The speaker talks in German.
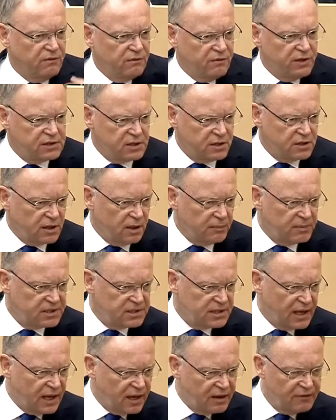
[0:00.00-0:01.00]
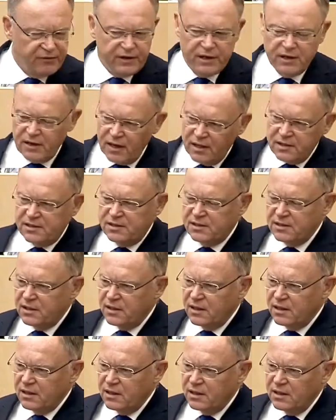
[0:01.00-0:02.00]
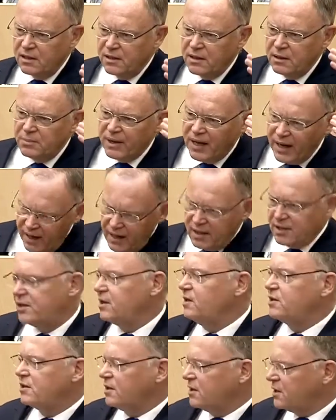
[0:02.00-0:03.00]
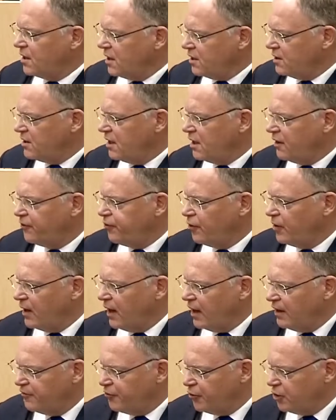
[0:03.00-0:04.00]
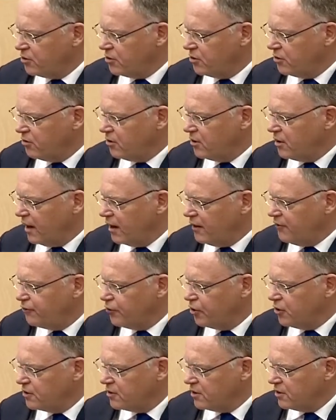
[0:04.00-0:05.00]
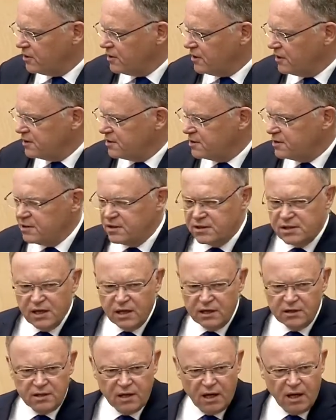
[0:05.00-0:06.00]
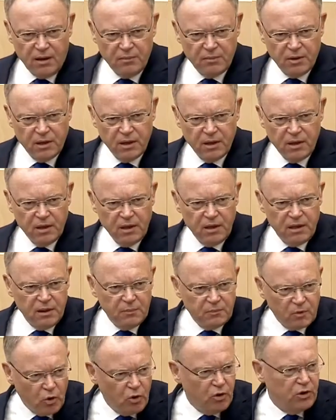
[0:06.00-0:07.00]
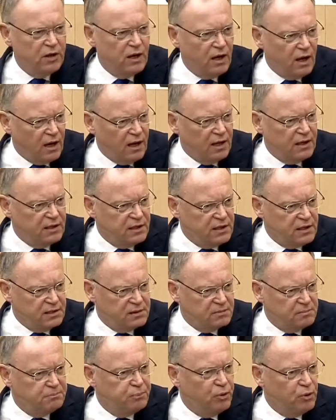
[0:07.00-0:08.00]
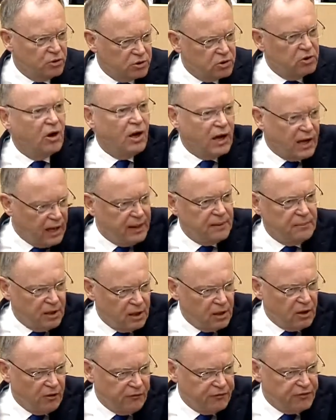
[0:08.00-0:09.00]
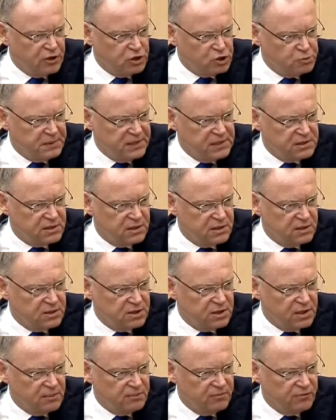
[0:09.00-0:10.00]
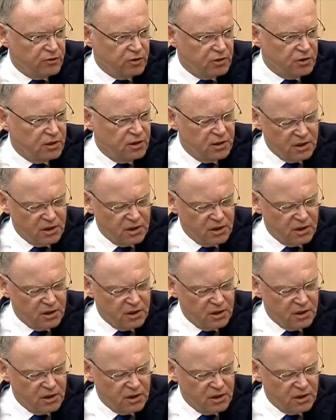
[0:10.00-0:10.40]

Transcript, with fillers: Was ich damit sagen will, dass die berechtigte Kritik von Landwirtinnen und Landwirten, die ich zitiert habe, im Grunde an diesem Punkt noch einmal auf die Spitze getrieben wird.